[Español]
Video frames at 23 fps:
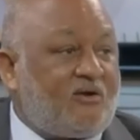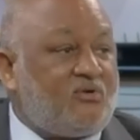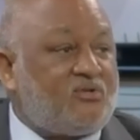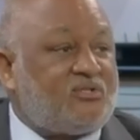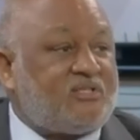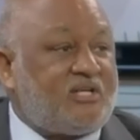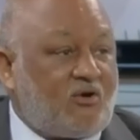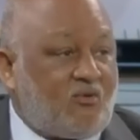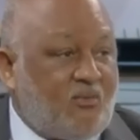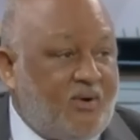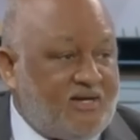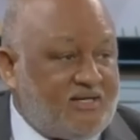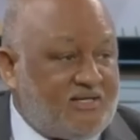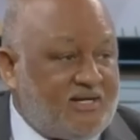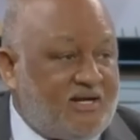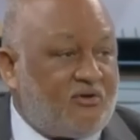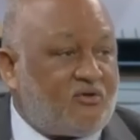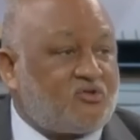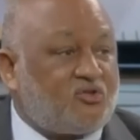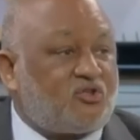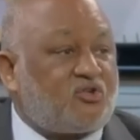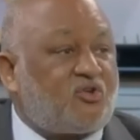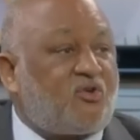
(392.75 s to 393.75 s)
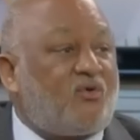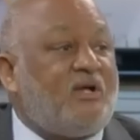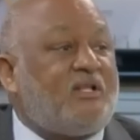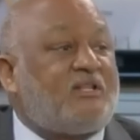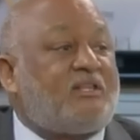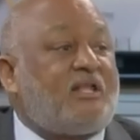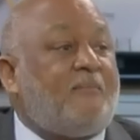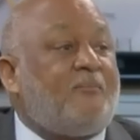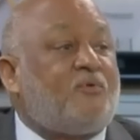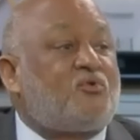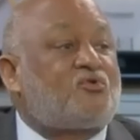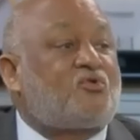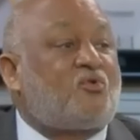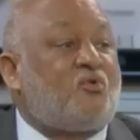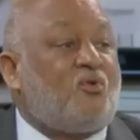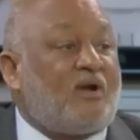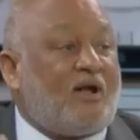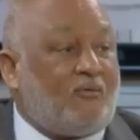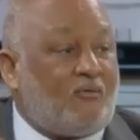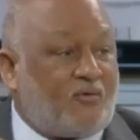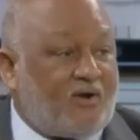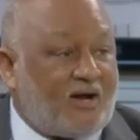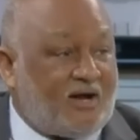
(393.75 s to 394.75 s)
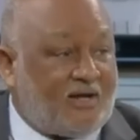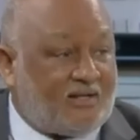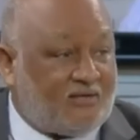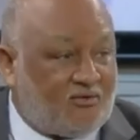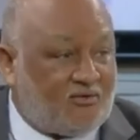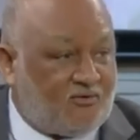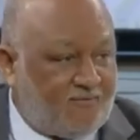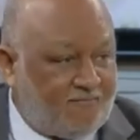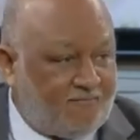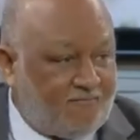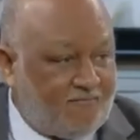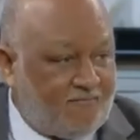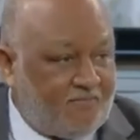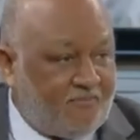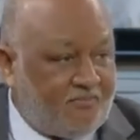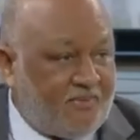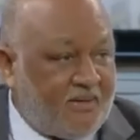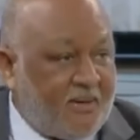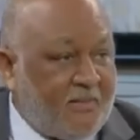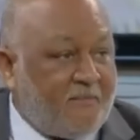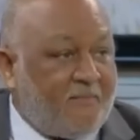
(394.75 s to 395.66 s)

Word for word: Y en consecuencia nosotros estamos colaborando